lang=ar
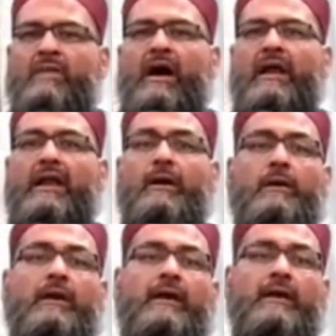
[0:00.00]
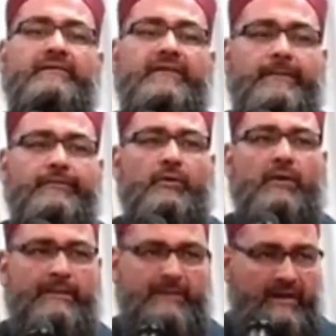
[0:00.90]
هلا هون تعبتوا
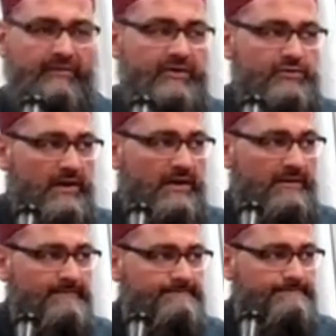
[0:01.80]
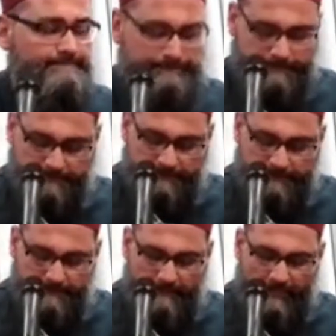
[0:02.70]
ولا بنكفي شوي
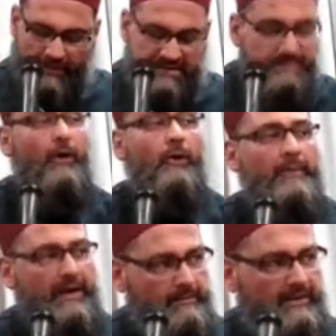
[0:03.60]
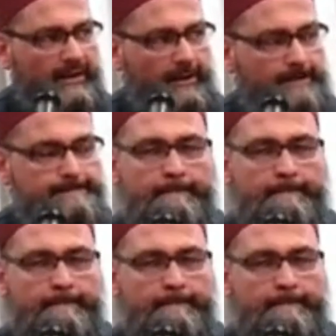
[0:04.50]
اسمعوا معي منيح